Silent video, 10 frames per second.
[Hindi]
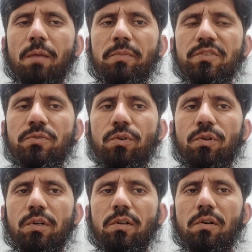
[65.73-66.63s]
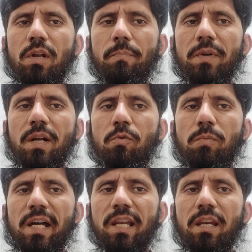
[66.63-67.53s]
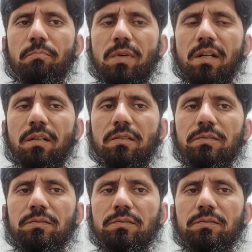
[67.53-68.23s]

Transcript: एम एस कोड और अपना मोबाइल नंबर